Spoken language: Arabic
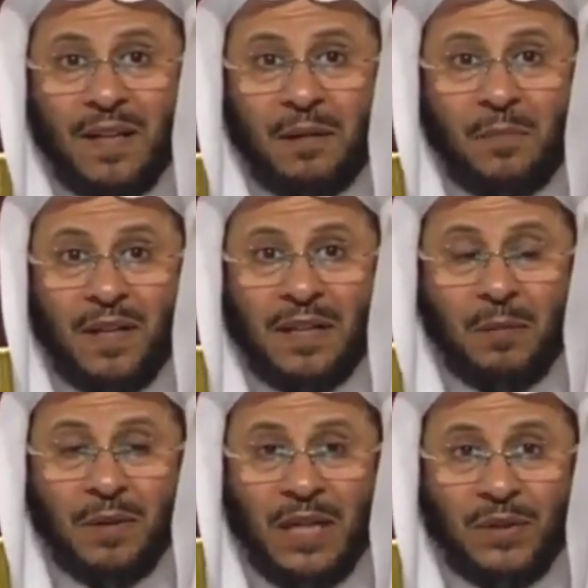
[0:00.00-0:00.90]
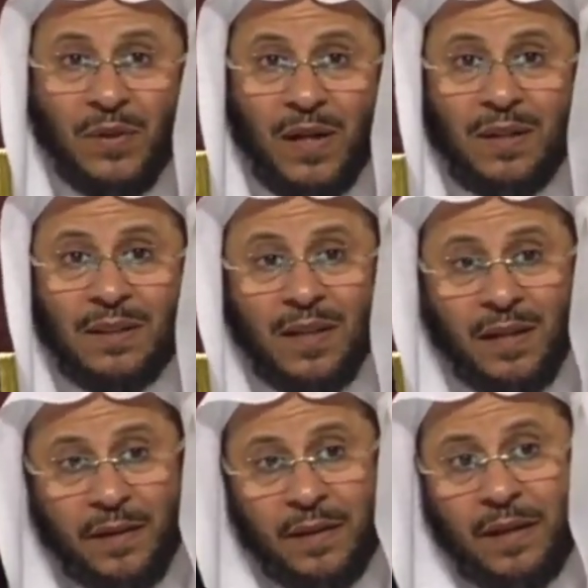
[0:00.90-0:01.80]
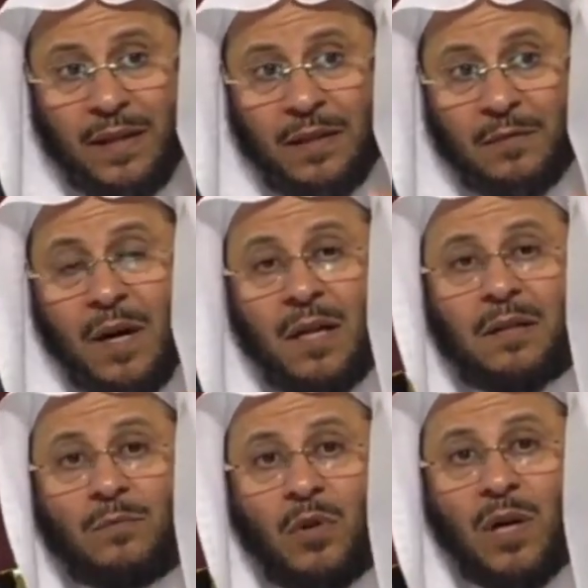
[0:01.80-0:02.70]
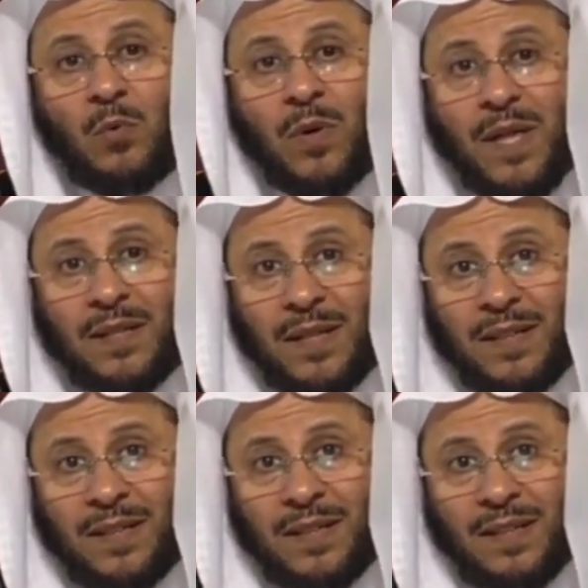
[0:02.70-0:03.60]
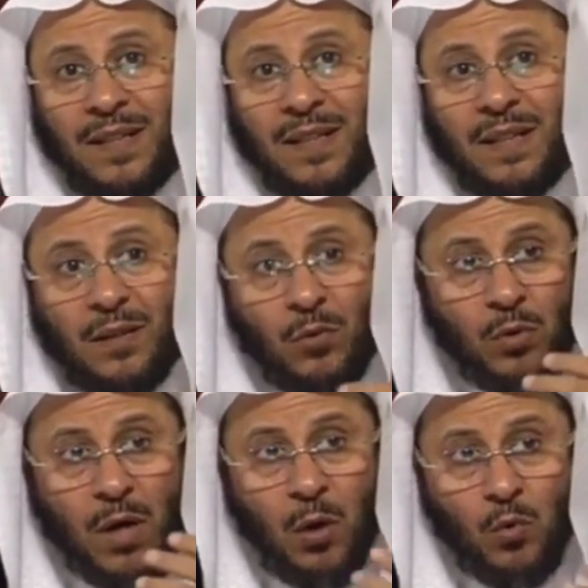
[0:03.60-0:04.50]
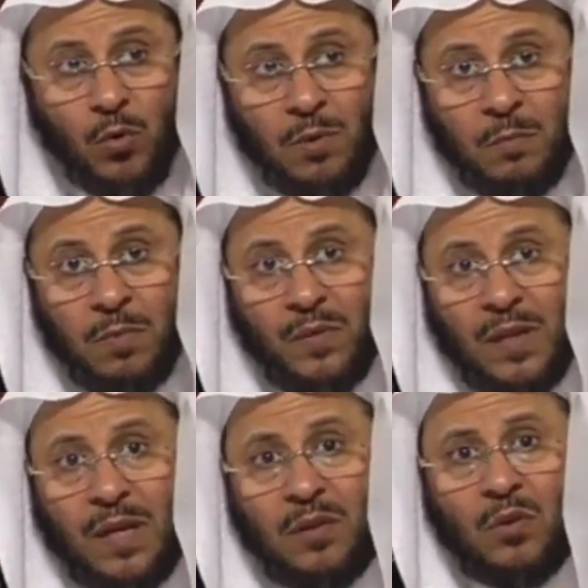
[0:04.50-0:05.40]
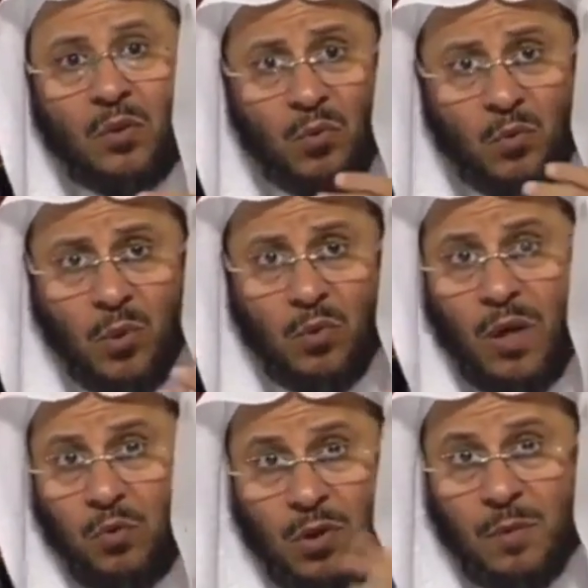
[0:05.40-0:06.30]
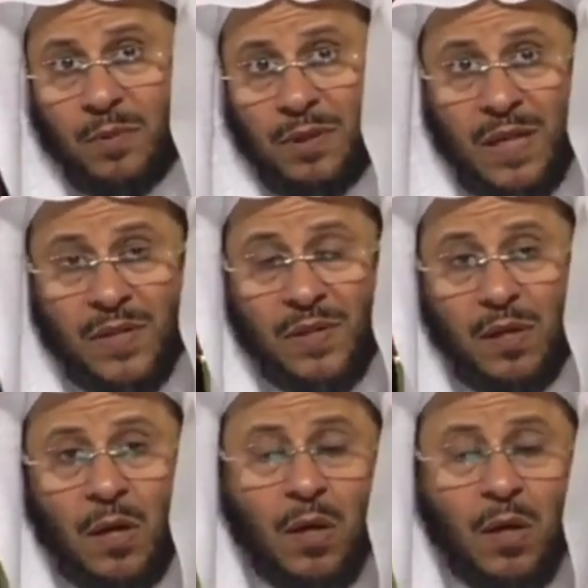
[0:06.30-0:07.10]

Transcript: لما ينام الأطفال تقرأين عليهم المعوذتين قل أعوذ برب الفلق وقل أعوذ برب الناس